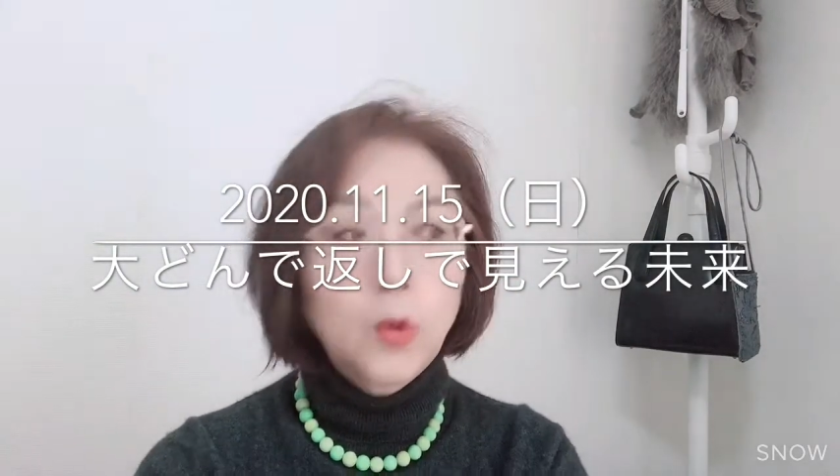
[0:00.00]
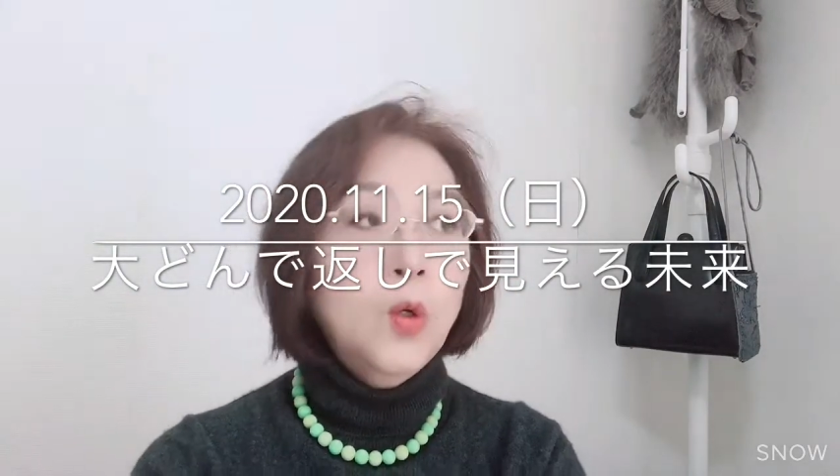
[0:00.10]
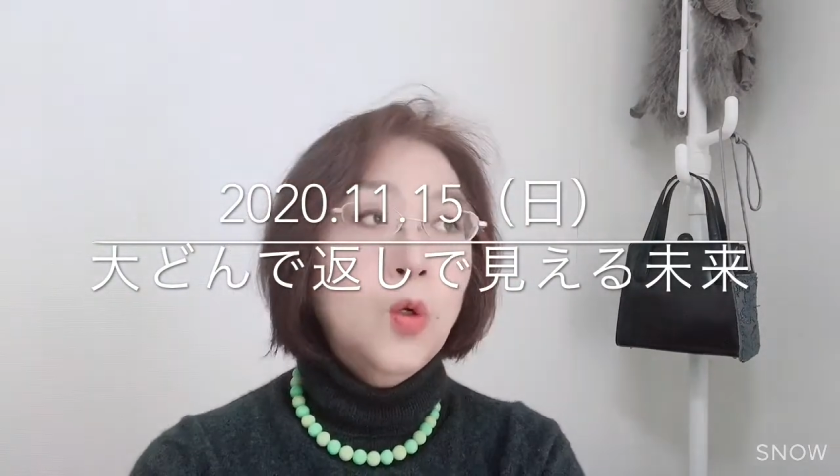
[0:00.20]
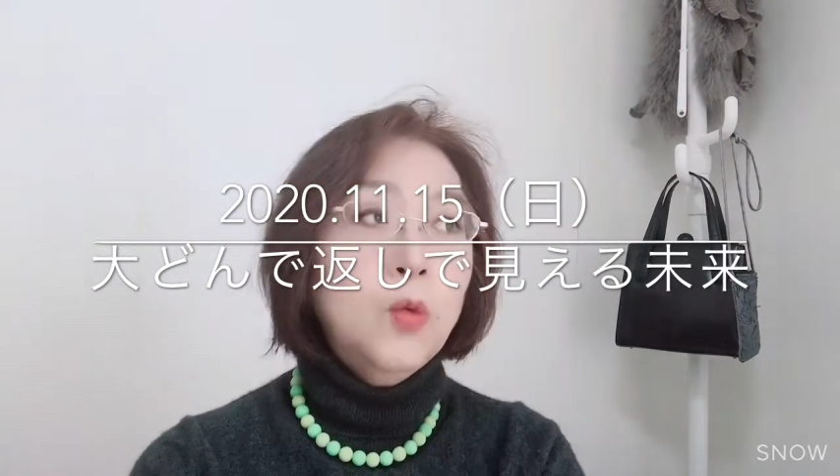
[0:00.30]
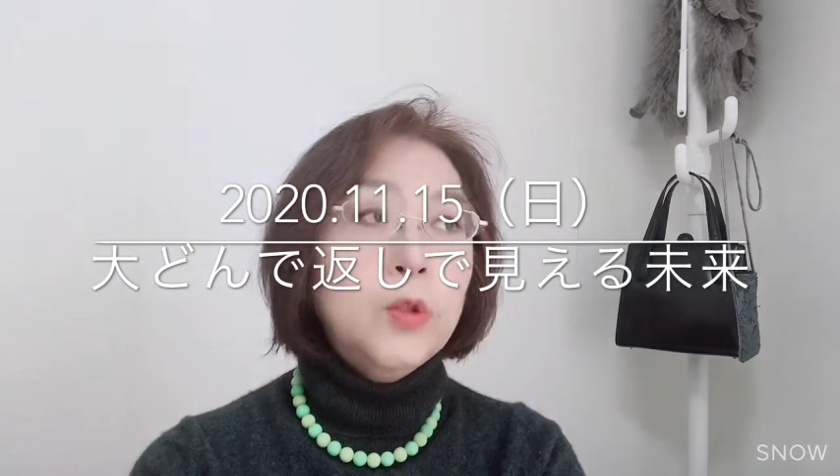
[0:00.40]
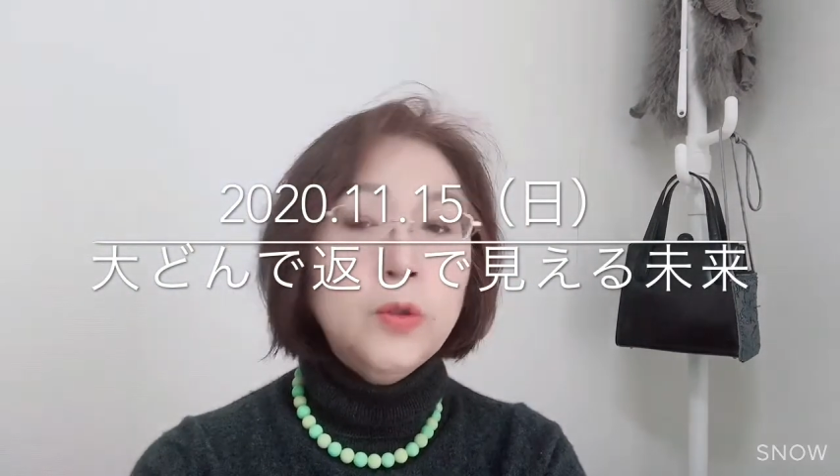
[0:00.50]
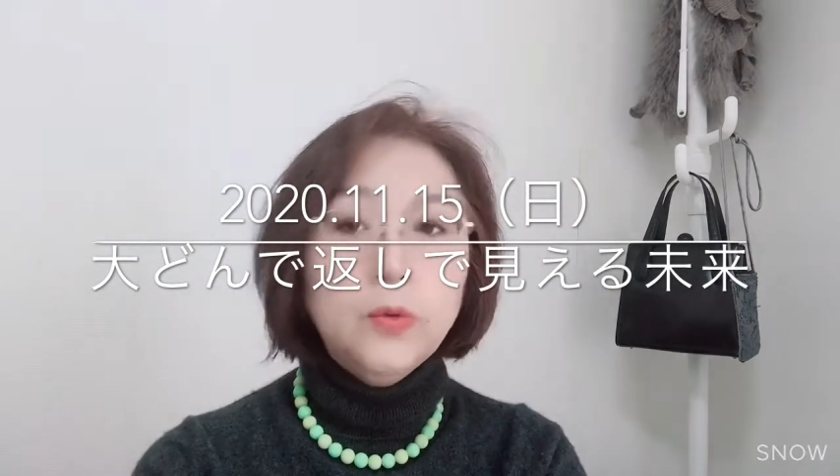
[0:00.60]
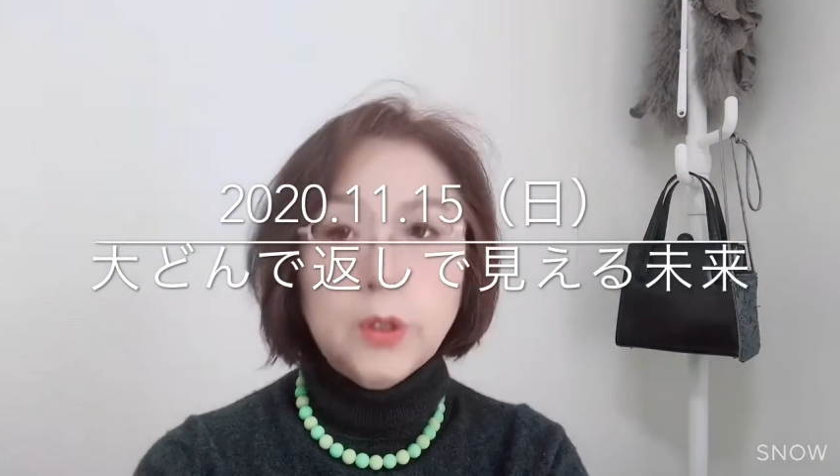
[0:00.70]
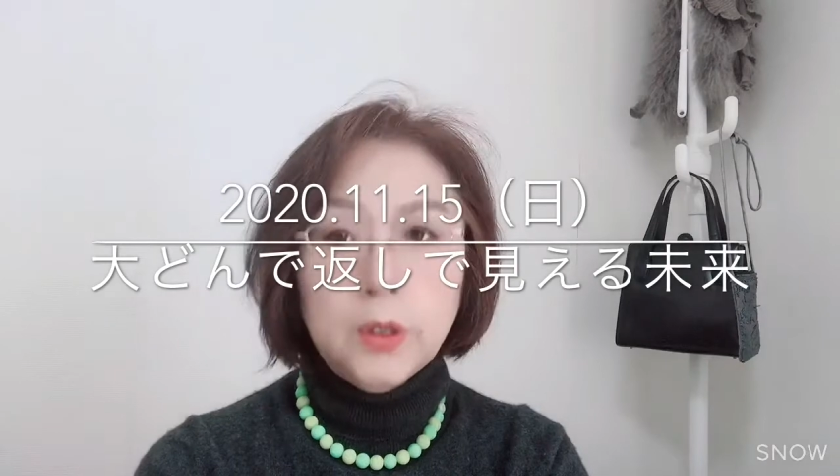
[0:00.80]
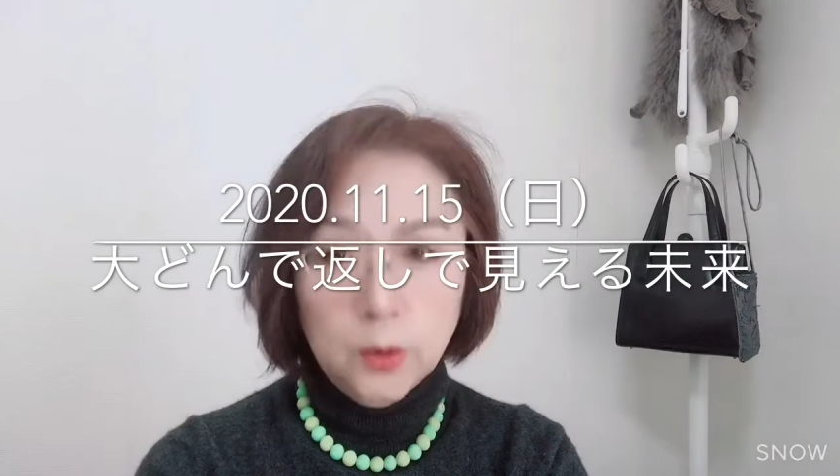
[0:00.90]
思い
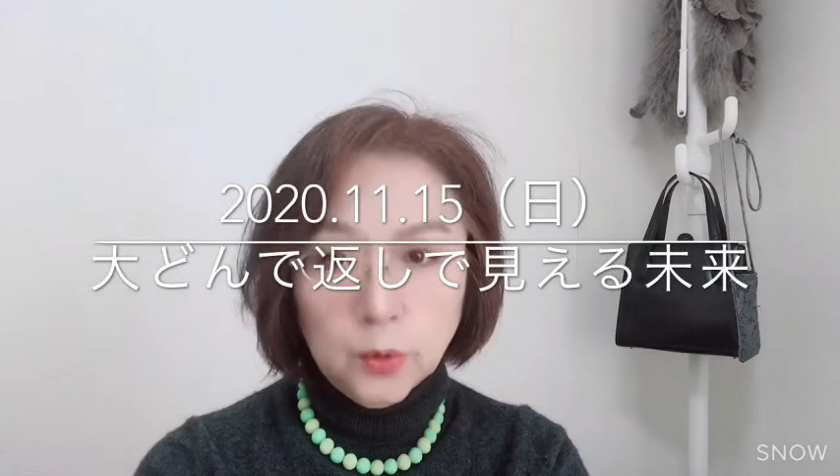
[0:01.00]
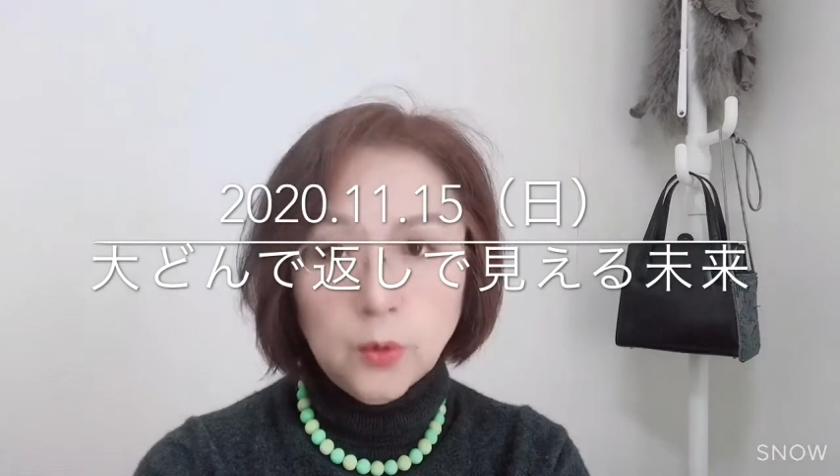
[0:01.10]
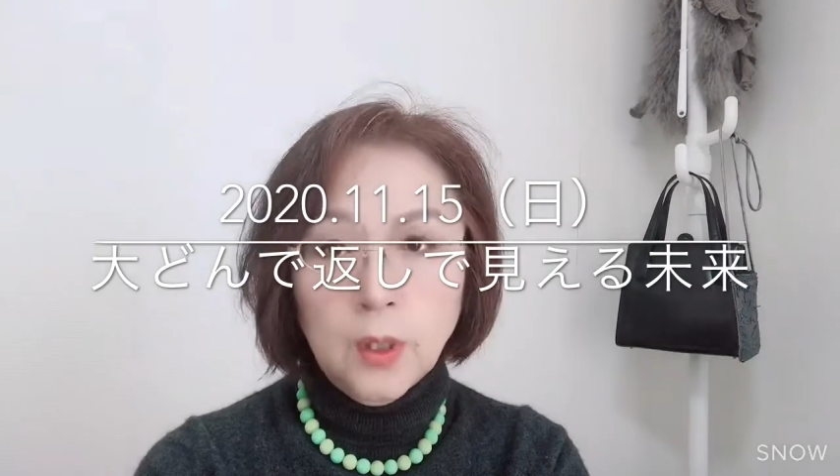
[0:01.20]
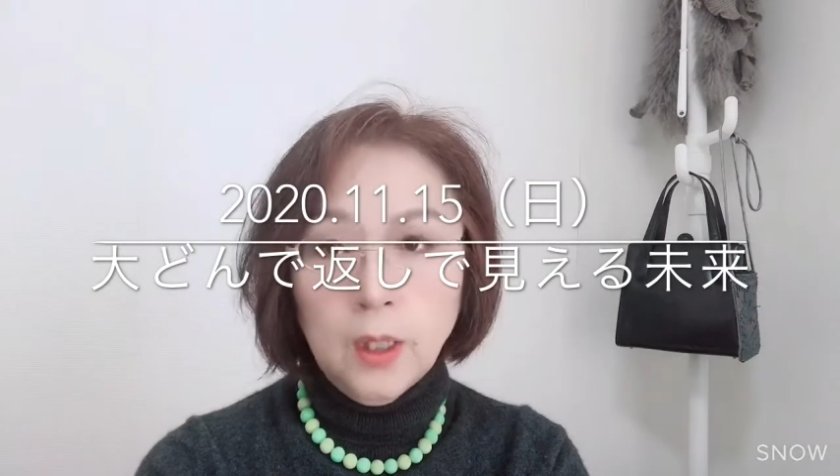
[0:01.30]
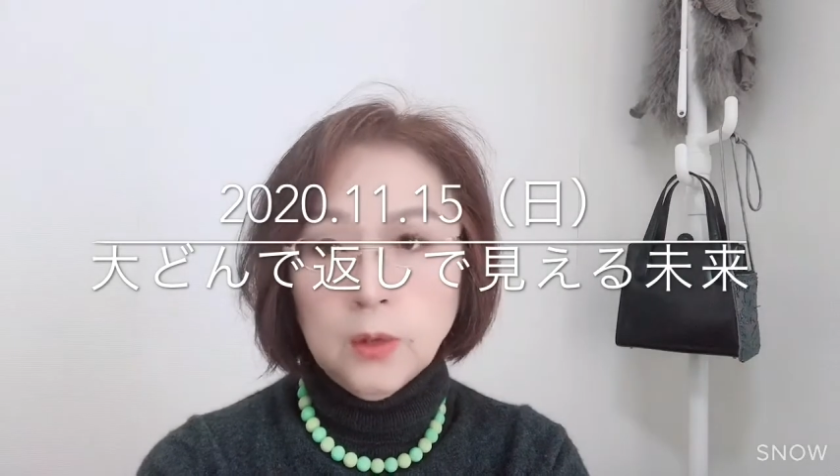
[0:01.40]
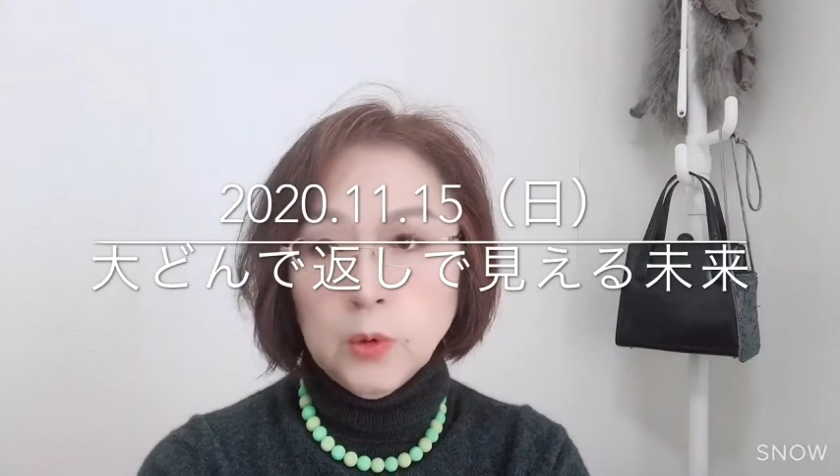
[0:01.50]
通りに事が